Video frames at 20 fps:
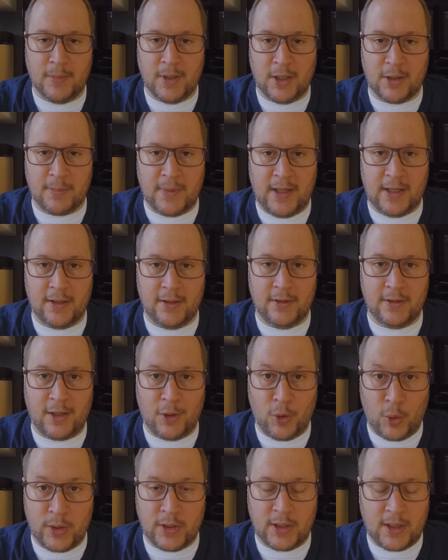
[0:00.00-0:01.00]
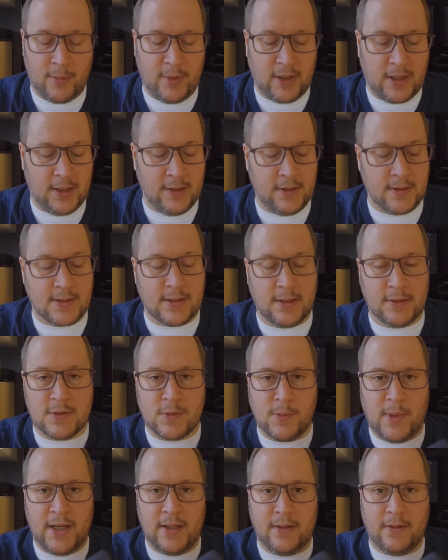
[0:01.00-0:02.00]
Merkmale in der neuen Kamera ist
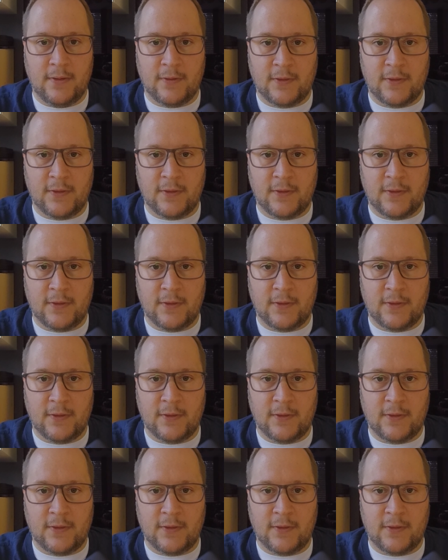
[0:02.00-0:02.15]
zum einen